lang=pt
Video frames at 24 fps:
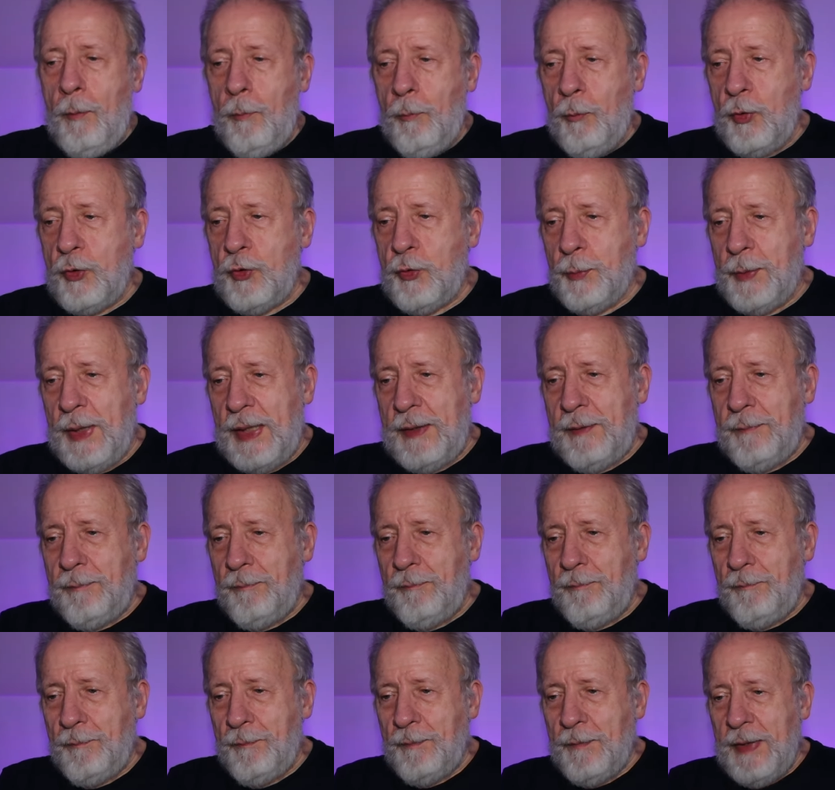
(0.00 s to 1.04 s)
Muito bem,
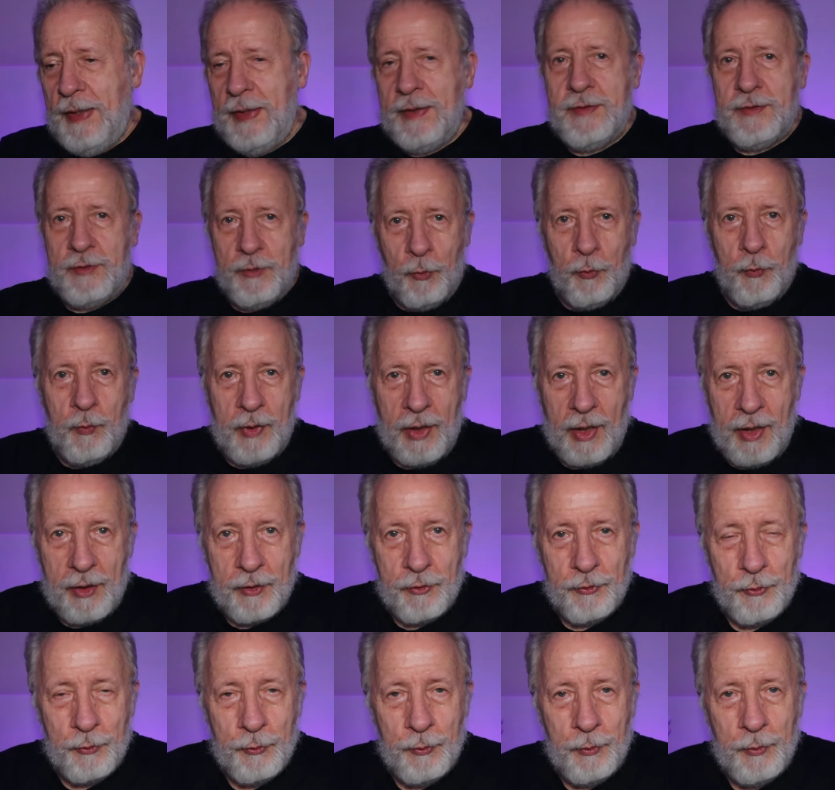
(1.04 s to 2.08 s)
este é um
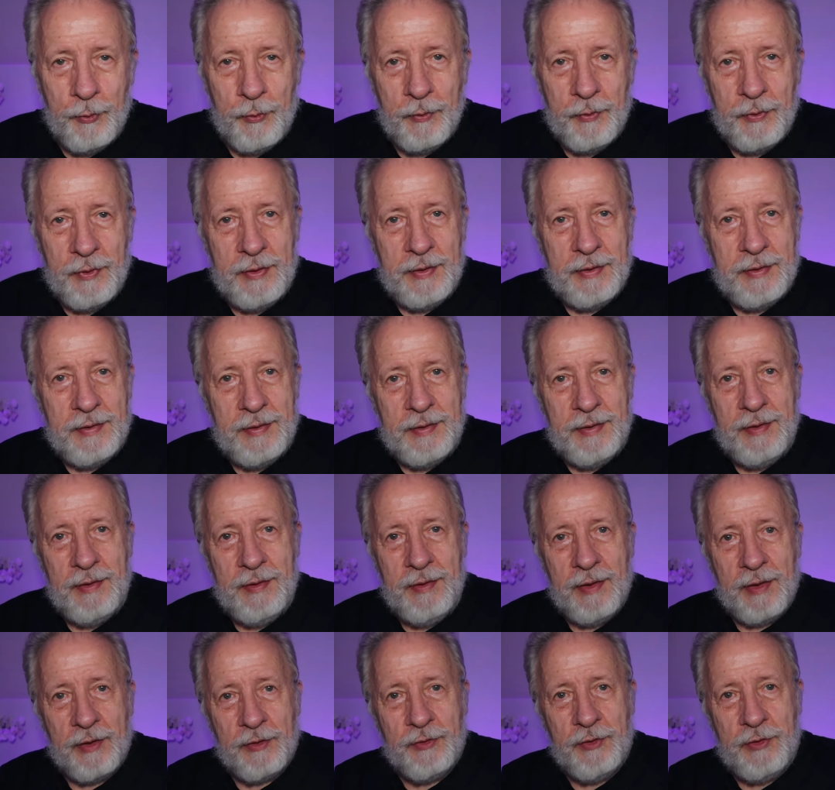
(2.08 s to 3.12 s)
caso em
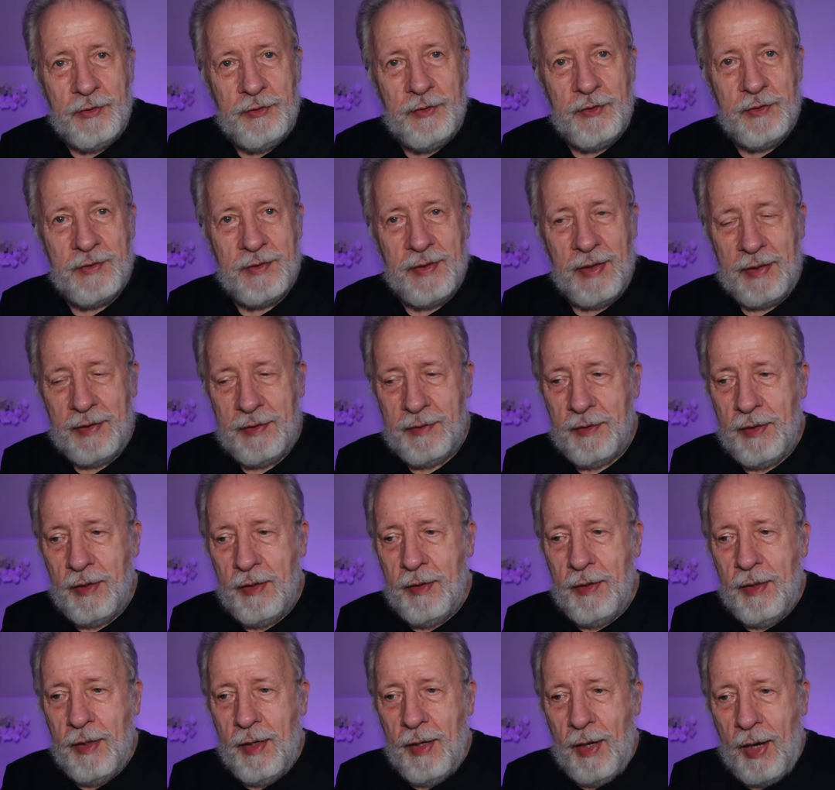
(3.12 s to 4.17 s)
que a gente tem
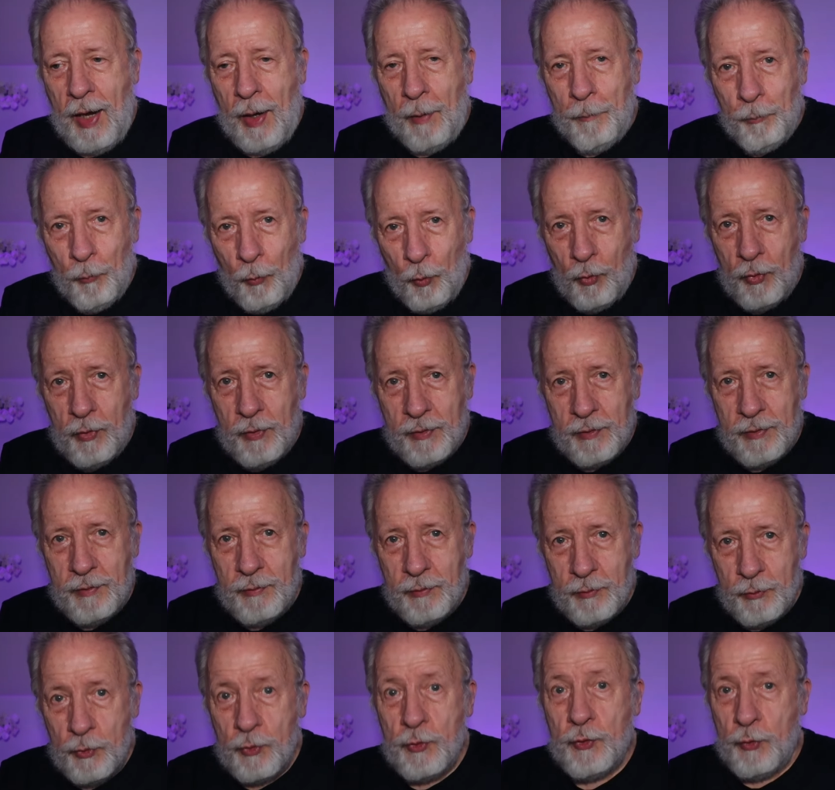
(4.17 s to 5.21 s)
amor
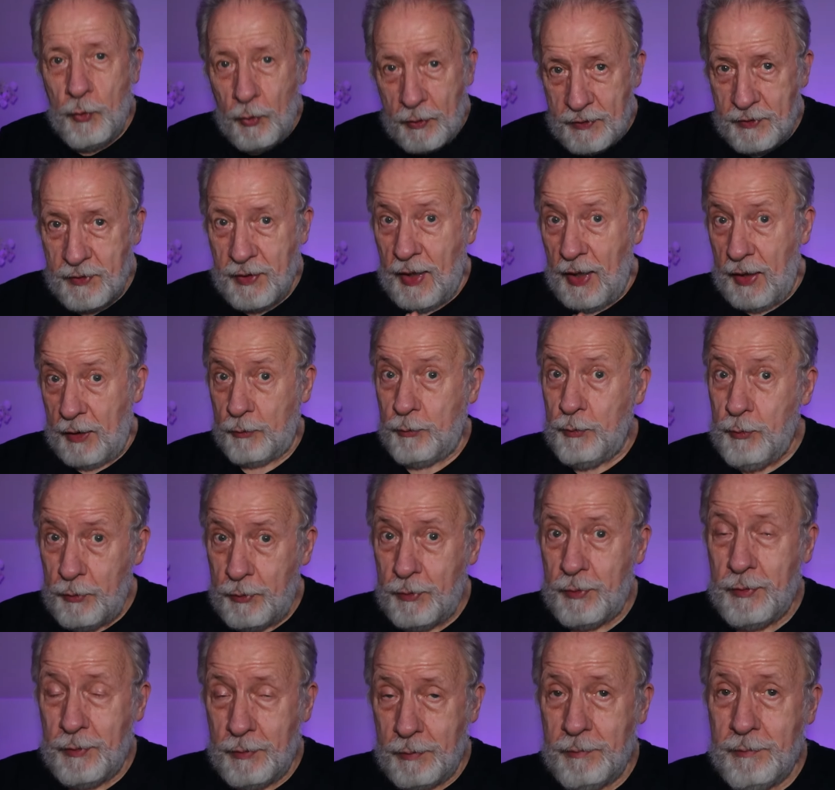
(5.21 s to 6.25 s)
dos dois
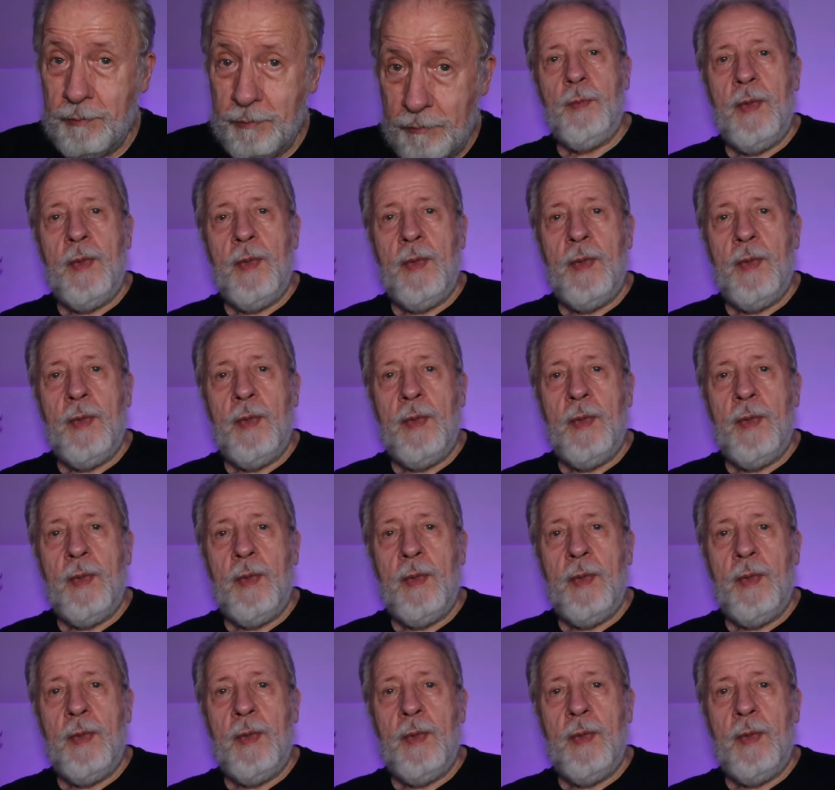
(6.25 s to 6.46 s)
lados,